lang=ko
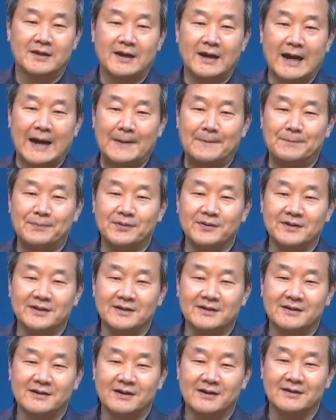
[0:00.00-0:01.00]

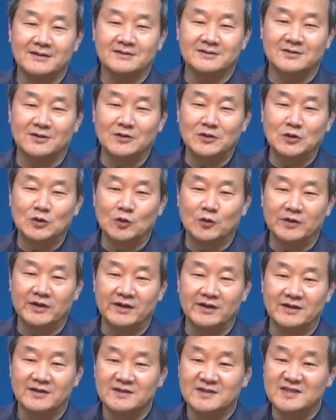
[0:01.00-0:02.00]
아프리카
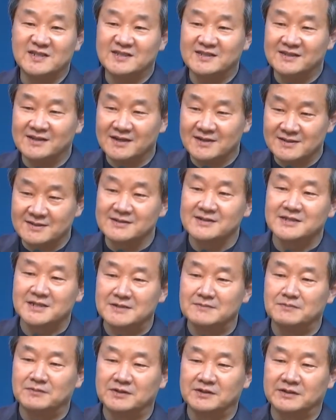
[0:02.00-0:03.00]
전도의 씨앗을
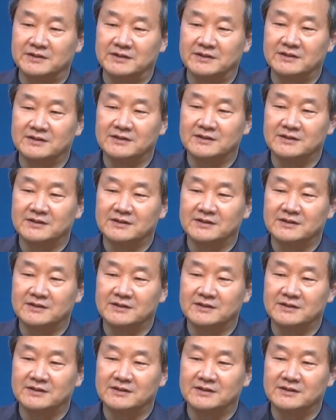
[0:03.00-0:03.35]
심는